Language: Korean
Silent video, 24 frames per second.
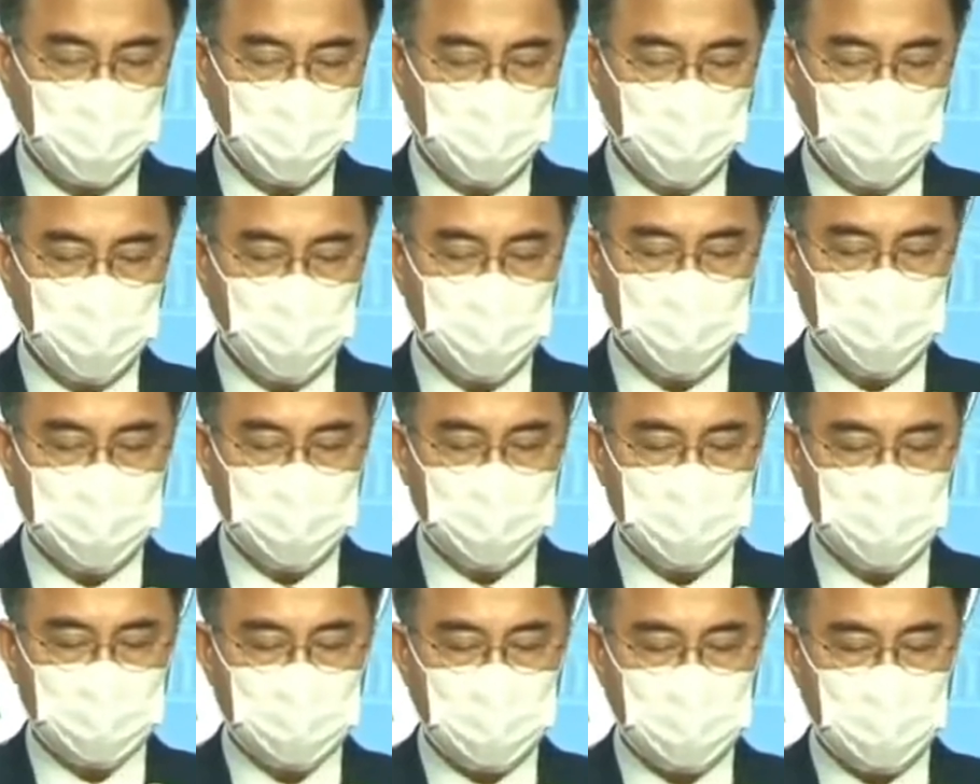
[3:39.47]

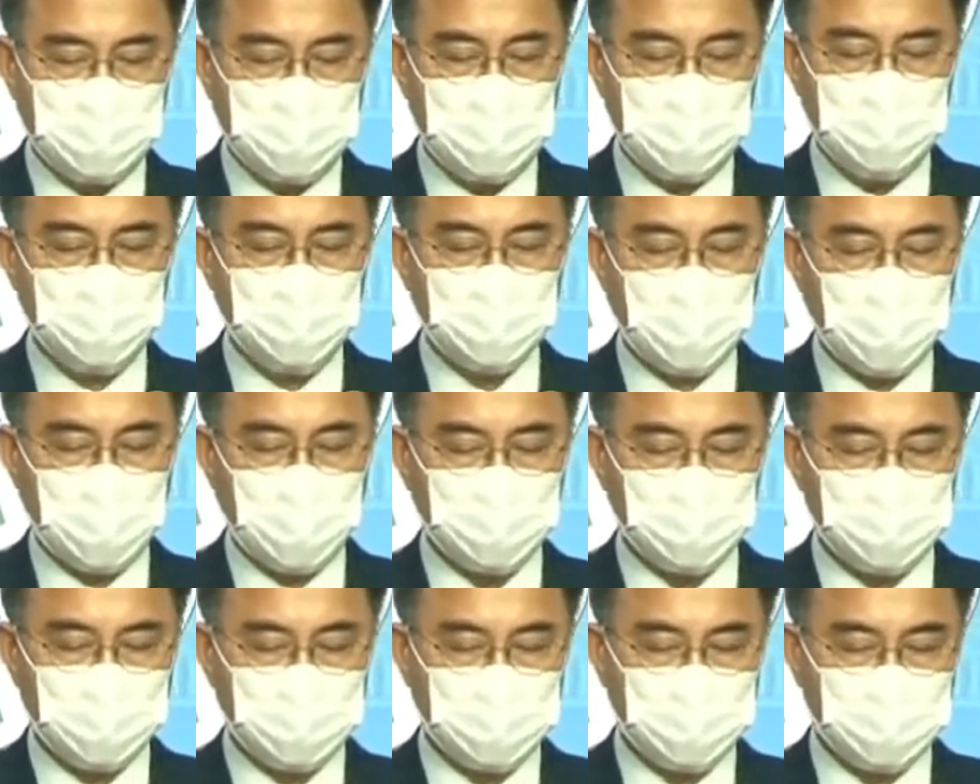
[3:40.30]
OECD
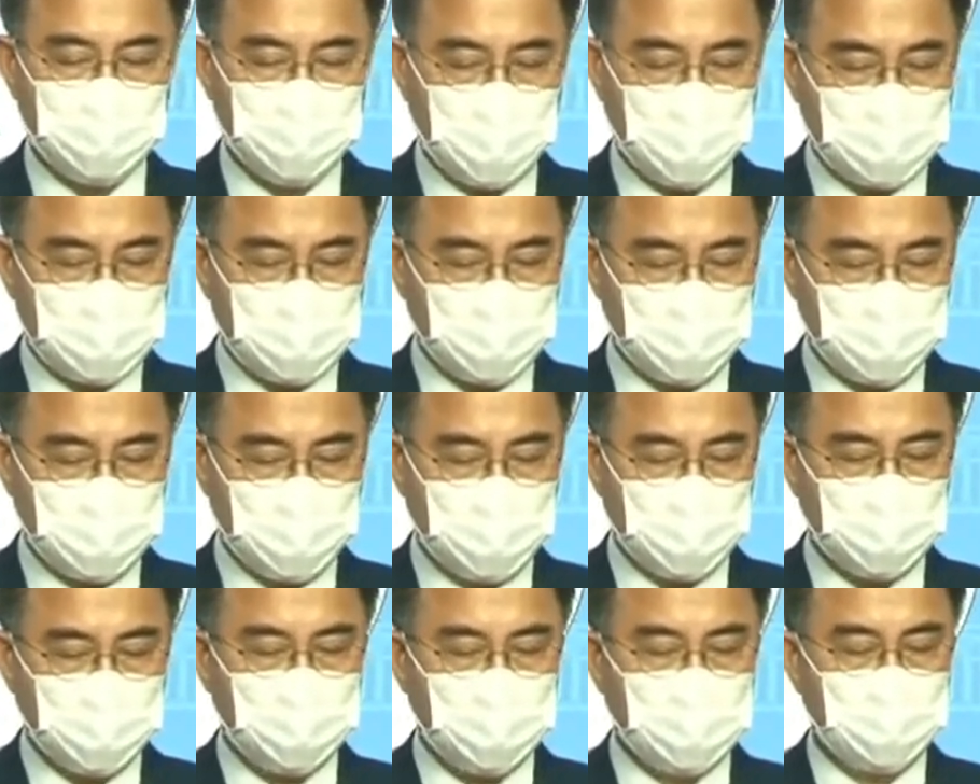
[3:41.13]
36개국
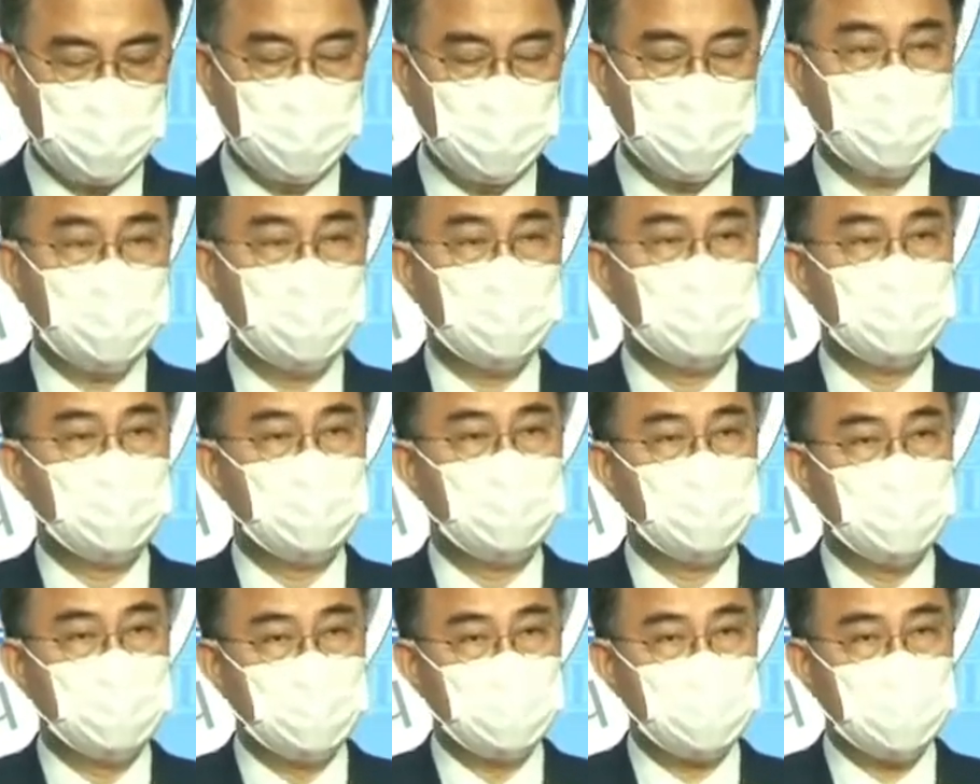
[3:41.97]
중에서
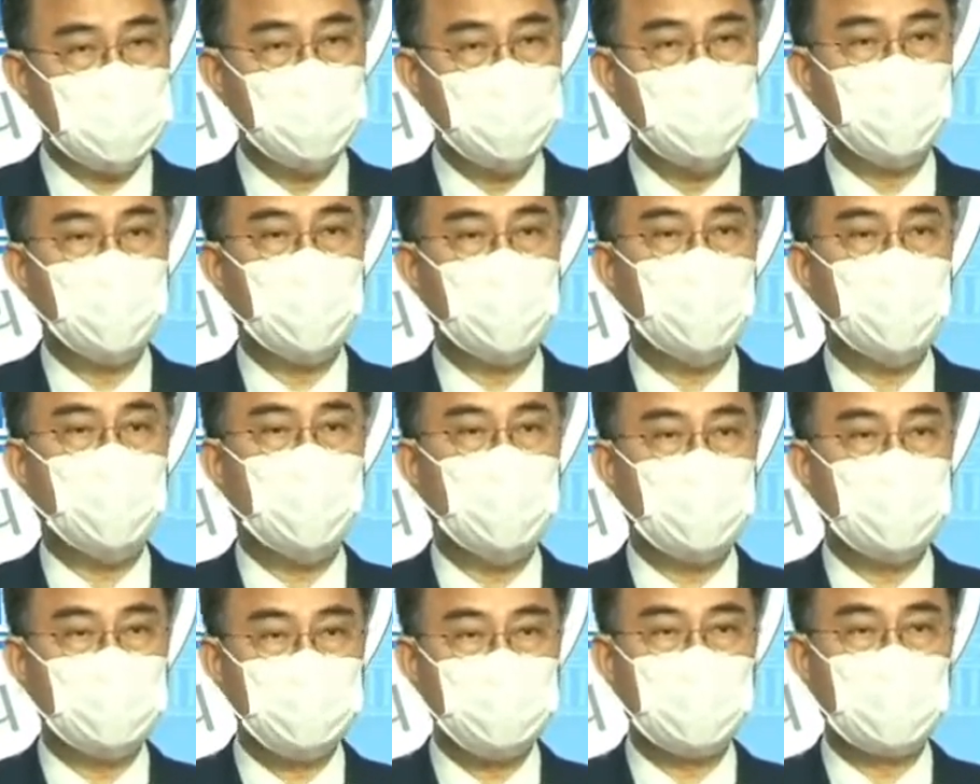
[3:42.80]
터키와
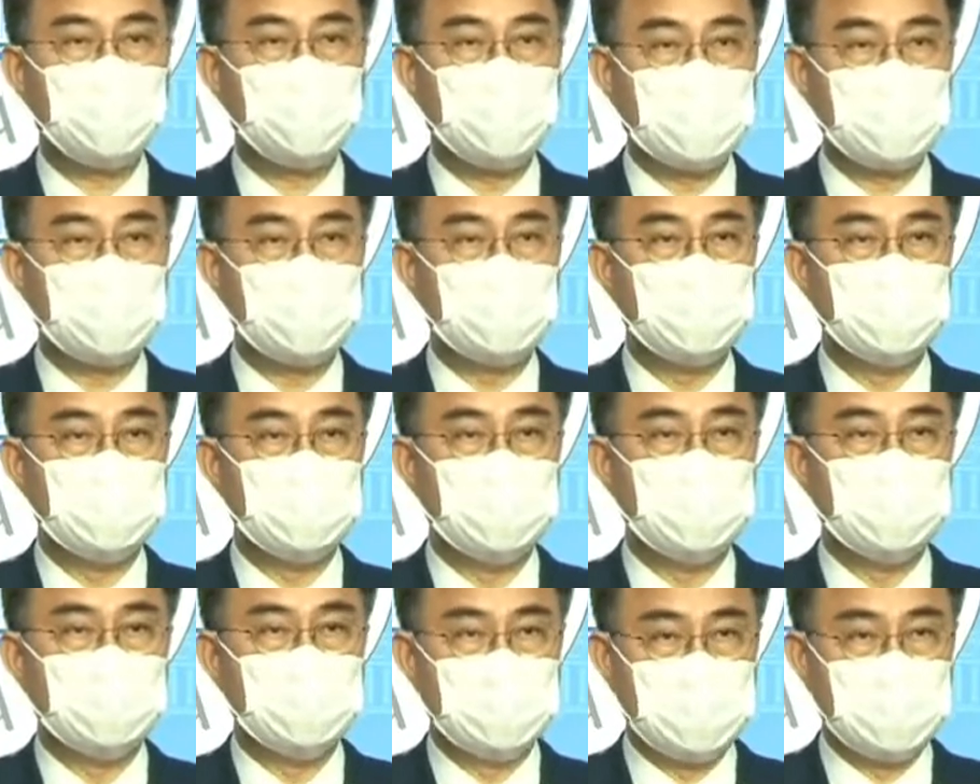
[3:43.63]
한국에만
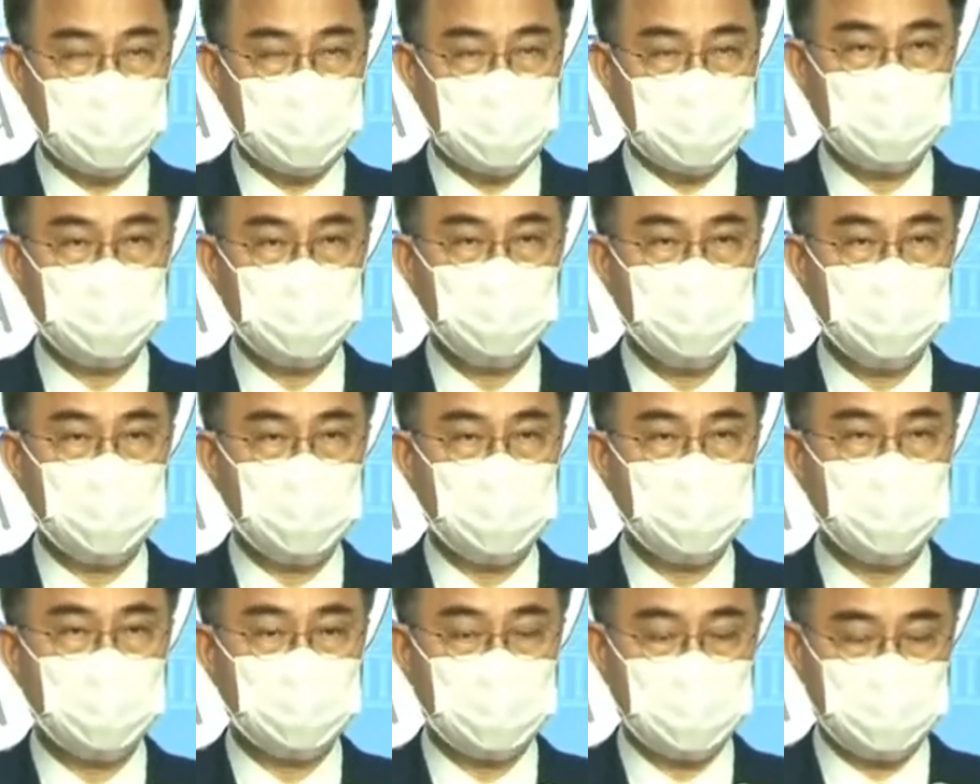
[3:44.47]
재정
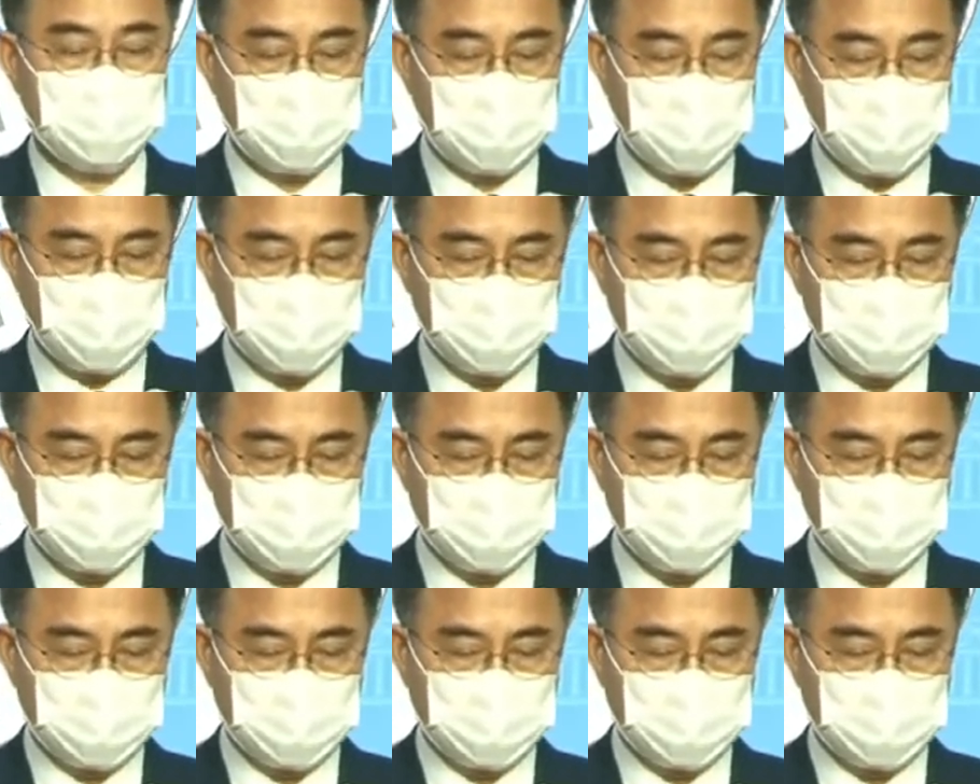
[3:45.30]
준칙이 없습니다.